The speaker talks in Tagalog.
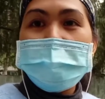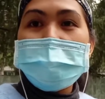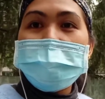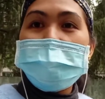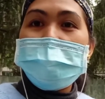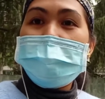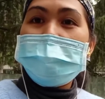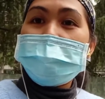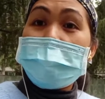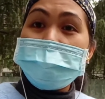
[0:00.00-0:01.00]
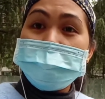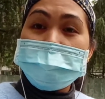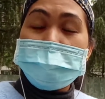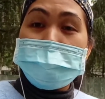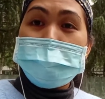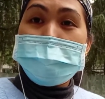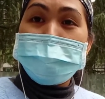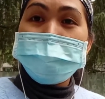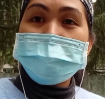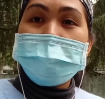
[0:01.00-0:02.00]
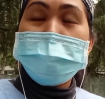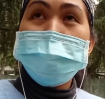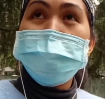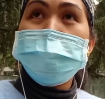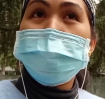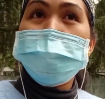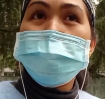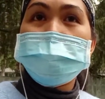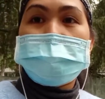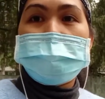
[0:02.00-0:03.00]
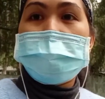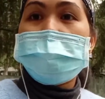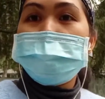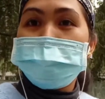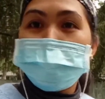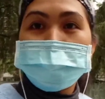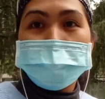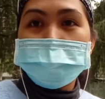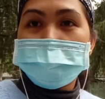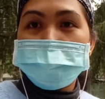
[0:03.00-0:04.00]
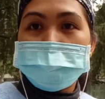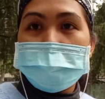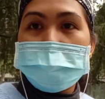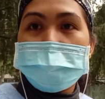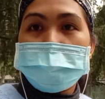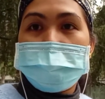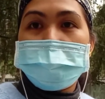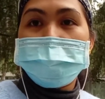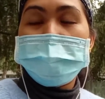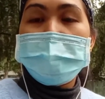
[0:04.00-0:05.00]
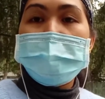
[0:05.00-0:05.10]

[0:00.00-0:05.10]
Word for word: Kaya guys, um, thank you sa lahat ng suporta nyo sa akin.